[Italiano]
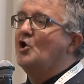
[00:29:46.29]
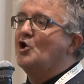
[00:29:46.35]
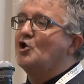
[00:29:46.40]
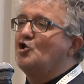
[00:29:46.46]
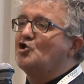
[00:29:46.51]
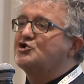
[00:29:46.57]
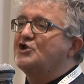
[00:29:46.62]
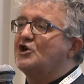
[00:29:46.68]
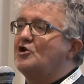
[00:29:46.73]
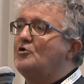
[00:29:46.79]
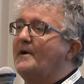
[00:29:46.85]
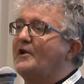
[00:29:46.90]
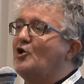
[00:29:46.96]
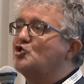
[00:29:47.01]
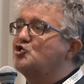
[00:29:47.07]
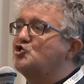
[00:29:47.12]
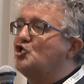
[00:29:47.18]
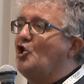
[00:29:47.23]
così come
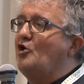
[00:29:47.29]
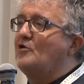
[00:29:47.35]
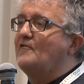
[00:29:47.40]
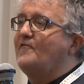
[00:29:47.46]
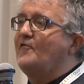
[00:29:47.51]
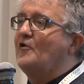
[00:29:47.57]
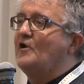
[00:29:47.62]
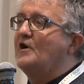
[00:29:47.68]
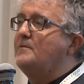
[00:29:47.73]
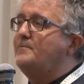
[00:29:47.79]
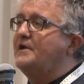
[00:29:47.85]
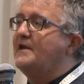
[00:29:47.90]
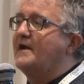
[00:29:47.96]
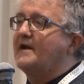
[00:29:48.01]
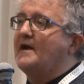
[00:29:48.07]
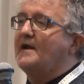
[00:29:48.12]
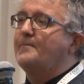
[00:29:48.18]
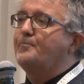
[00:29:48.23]
lo zolfo è il
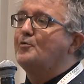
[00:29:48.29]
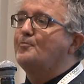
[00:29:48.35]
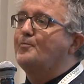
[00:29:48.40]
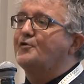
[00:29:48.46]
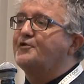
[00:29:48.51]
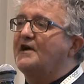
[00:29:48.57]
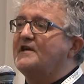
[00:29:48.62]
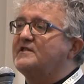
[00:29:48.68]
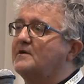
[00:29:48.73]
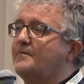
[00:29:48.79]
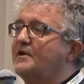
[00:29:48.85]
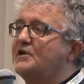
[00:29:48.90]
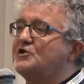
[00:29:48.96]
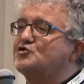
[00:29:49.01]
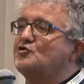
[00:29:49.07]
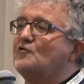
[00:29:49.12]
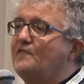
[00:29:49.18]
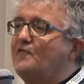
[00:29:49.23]
minerale più potente per
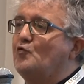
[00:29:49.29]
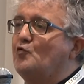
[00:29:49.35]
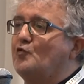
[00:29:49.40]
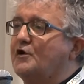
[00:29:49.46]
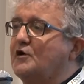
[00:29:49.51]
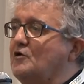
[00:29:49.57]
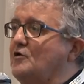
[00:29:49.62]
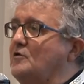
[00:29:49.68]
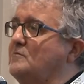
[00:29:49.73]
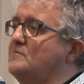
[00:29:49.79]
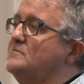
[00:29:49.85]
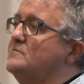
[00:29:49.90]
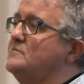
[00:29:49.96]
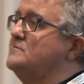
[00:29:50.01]
il sulfurico.